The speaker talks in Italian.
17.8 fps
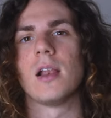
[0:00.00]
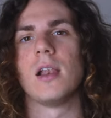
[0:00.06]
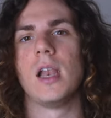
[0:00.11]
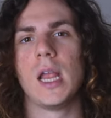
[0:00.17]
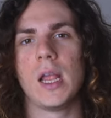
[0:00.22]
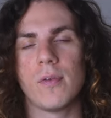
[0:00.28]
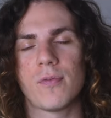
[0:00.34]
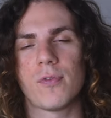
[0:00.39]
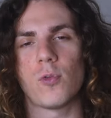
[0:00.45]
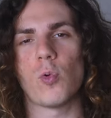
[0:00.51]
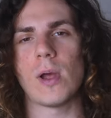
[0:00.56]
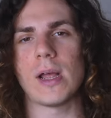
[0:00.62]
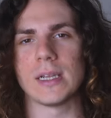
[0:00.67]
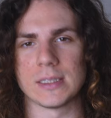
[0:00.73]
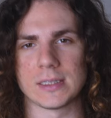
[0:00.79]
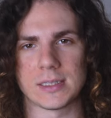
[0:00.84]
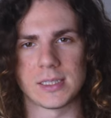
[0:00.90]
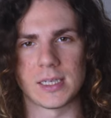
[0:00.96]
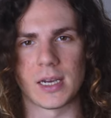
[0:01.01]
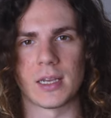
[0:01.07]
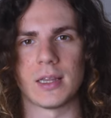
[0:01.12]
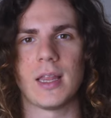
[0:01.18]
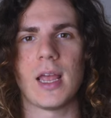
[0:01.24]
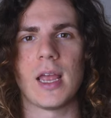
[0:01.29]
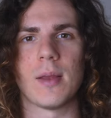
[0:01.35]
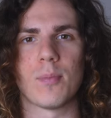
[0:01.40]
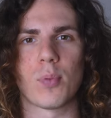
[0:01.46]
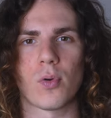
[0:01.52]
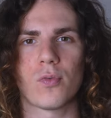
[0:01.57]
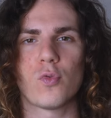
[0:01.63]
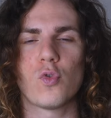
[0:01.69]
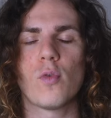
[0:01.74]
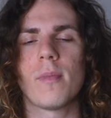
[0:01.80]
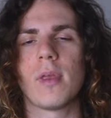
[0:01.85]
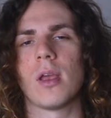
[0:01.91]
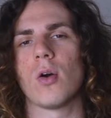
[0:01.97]
gli influencer dei
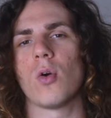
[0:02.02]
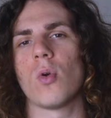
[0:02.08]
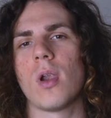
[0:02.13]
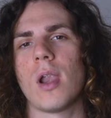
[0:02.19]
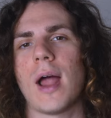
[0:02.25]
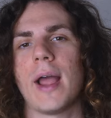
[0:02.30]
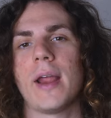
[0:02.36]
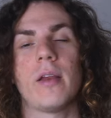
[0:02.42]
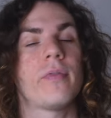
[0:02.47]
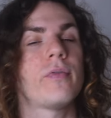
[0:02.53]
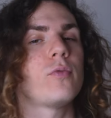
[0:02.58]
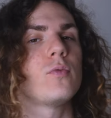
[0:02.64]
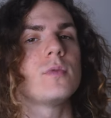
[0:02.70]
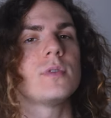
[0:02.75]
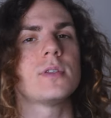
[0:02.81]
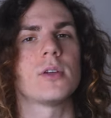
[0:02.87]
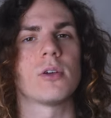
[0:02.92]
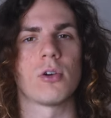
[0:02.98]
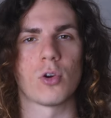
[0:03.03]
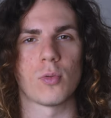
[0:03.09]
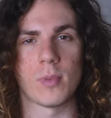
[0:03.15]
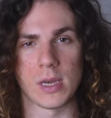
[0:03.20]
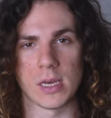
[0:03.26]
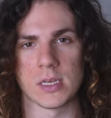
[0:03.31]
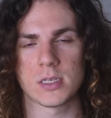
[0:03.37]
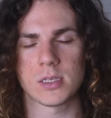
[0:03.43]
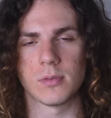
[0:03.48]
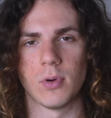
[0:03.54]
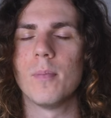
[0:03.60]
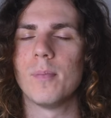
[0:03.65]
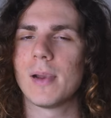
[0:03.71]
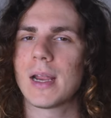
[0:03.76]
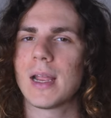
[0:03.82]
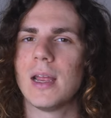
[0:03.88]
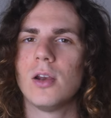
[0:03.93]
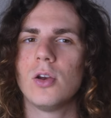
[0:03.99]
profumi online funzionano benissimo,
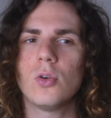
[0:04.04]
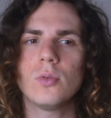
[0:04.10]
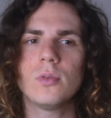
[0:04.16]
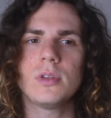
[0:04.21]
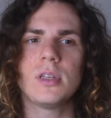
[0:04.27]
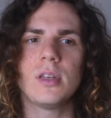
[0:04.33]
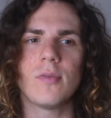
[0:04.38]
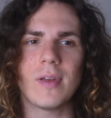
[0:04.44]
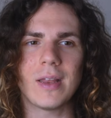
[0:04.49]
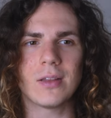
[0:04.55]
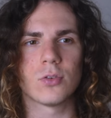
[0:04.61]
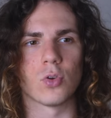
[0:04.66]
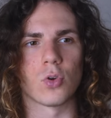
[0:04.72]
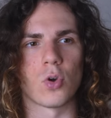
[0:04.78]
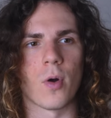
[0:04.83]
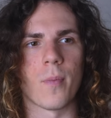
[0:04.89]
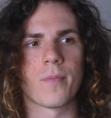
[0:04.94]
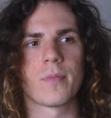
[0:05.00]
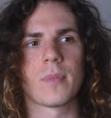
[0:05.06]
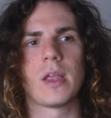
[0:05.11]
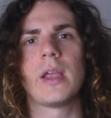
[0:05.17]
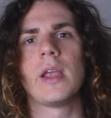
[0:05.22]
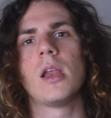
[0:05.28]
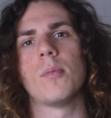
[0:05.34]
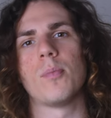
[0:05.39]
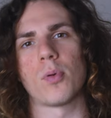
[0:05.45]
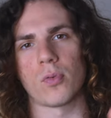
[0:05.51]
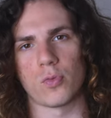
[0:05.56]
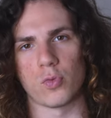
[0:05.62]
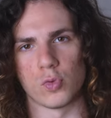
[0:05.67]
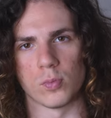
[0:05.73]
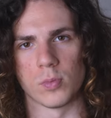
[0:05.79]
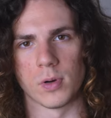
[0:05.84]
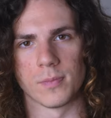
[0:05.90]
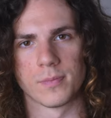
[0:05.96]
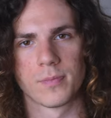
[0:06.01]
perché non ti vendono il
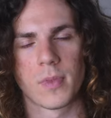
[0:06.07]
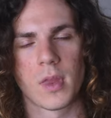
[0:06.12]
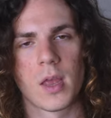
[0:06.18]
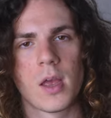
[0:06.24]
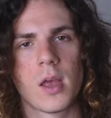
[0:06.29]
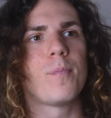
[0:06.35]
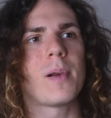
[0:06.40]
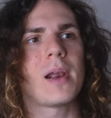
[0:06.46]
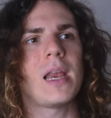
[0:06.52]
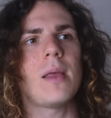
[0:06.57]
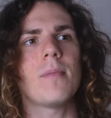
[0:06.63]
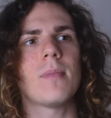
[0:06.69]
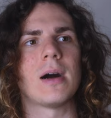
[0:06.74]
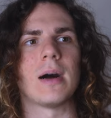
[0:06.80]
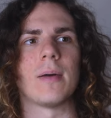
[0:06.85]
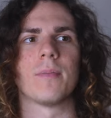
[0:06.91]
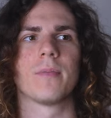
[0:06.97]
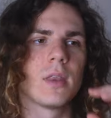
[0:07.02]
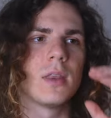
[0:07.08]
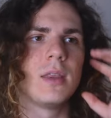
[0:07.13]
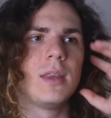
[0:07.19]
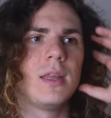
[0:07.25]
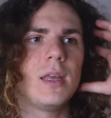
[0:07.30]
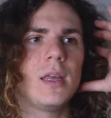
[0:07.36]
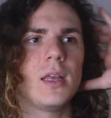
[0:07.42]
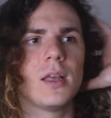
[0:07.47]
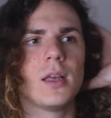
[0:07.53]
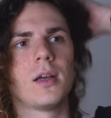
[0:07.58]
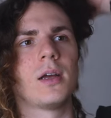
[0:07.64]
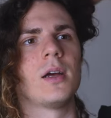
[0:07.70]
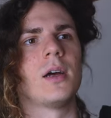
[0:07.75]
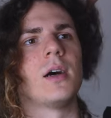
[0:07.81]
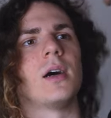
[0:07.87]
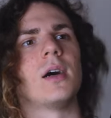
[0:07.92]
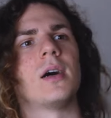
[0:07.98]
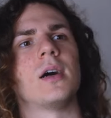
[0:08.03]
profumo, prima di,
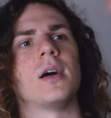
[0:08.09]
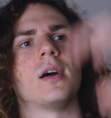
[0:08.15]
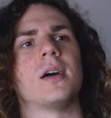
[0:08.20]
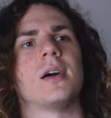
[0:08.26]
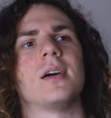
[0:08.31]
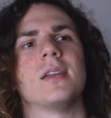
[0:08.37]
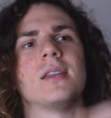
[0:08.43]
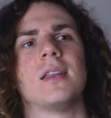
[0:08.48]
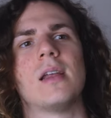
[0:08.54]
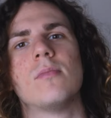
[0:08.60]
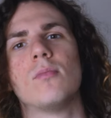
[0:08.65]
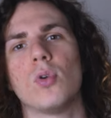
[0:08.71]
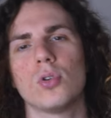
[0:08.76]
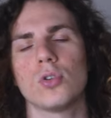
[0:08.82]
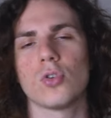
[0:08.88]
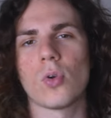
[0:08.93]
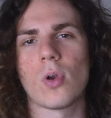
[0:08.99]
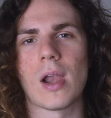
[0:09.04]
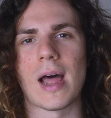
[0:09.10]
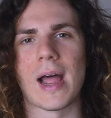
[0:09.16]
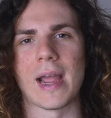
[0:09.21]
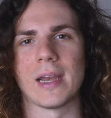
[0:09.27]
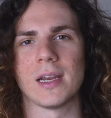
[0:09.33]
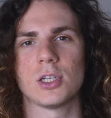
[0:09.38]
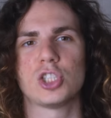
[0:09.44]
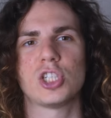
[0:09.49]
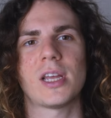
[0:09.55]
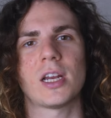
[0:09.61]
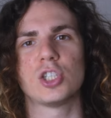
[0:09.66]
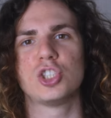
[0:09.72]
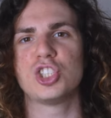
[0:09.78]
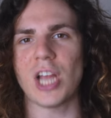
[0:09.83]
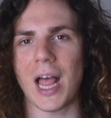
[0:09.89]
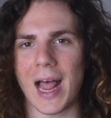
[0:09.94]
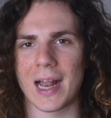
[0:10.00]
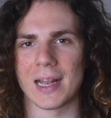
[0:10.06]
eh, del mondo online c'era
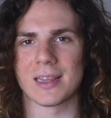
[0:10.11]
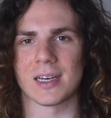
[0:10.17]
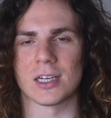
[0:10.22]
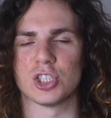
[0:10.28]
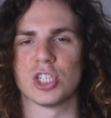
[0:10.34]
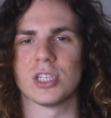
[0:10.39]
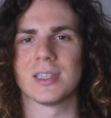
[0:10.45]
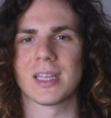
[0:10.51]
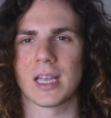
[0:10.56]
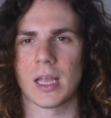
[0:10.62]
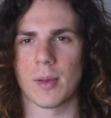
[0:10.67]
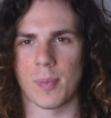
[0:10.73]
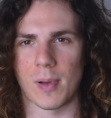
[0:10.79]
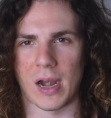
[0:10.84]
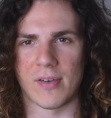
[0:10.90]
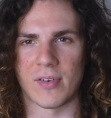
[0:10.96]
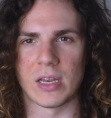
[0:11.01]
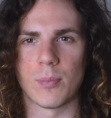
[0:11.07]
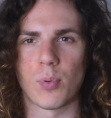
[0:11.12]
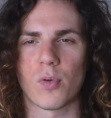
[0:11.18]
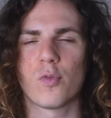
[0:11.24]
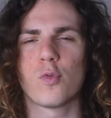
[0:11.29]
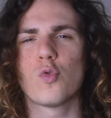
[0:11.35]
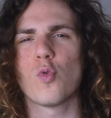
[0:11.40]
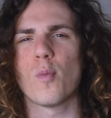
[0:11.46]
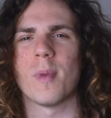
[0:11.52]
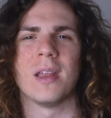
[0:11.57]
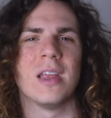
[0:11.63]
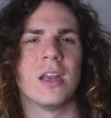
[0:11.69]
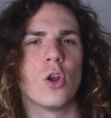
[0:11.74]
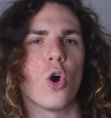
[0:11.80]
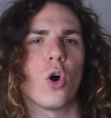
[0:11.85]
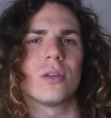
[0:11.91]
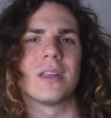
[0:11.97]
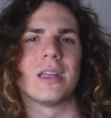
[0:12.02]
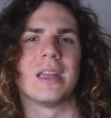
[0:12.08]
già altra gente che parlava di profumi, di
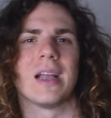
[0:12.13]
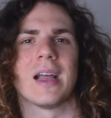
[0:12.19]
note, di